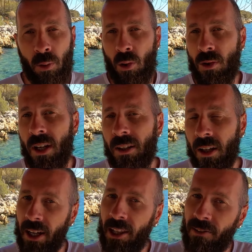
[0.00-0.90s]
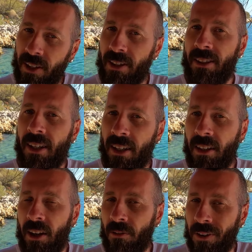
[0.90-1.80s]
Bu yüzden eldivenizi
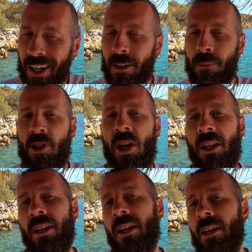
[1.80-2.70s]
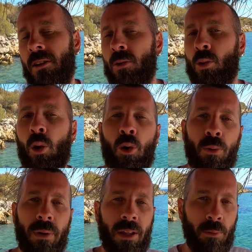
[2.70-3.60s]
takın fakat bir şeylere
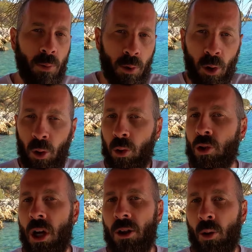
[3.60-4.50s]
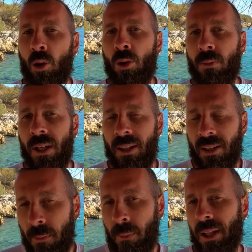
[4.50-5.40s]
dokunmayın. Mümkün oldukça dokunmayın.
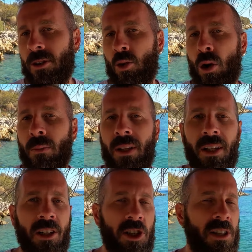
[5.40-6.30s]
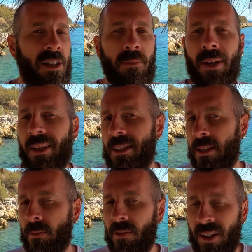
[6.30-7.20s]
Balık sokmaları, çizilme,
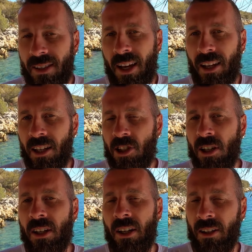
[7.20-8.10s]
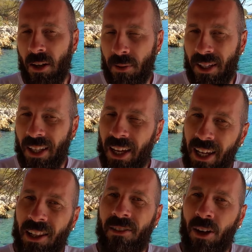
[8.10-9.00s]
kesilme vesaire için tabii ki de
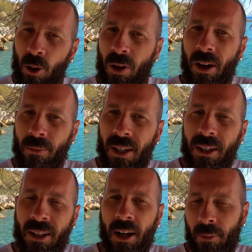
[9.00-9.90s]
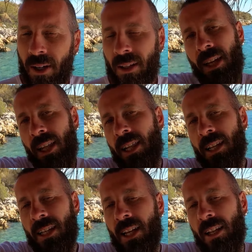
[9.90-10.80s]
eldiven önemli ama
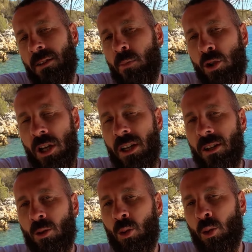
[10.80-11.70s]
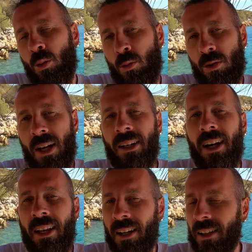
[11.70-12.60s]
elleri genelde bu şekilde tuttuğumuzdan
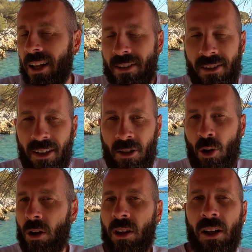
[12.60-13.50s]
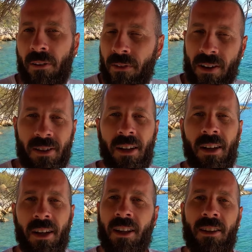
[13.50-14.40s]
kaynaklı aslında çok da
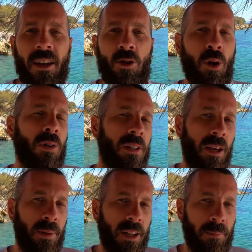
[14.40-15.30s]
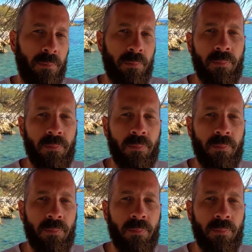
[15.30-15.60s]
fazla ihtiyaç yok diyebilirim.